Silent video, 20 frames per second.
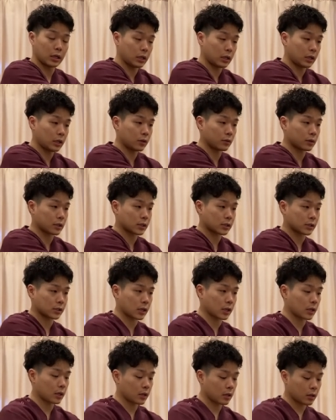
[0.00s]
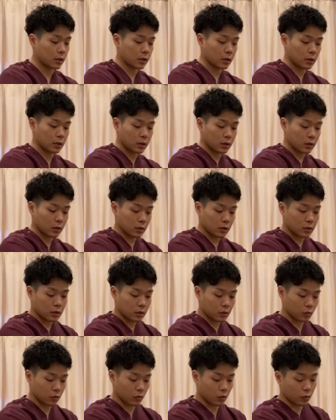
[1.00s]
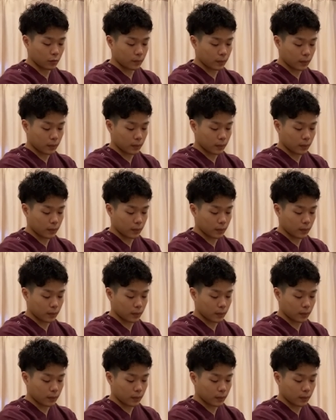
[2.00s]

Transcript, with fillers: いいのですが、この